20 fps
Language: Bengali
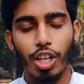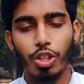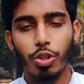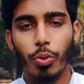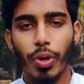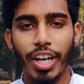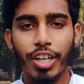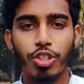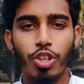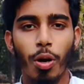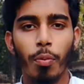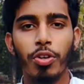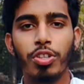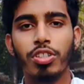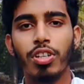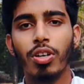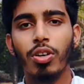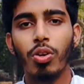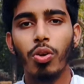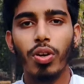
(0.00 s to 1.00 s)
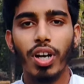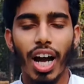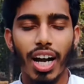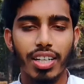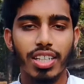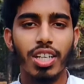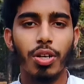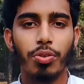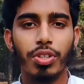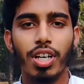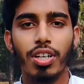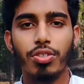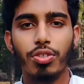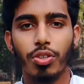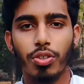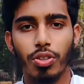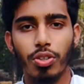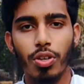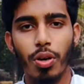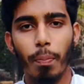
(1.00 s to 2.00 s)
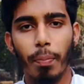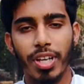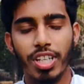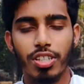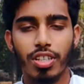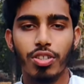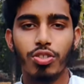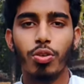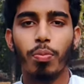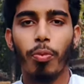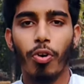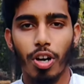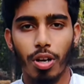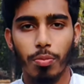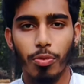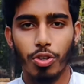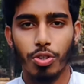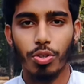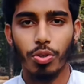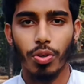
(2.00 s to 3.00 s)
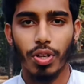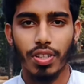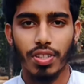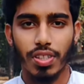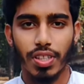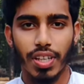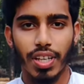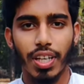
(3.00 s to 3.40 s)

তো এই সমস্যাগুলো কাটিয়ে ওঠার জন্য বেশ কিছু পরামর্শ রয়েছে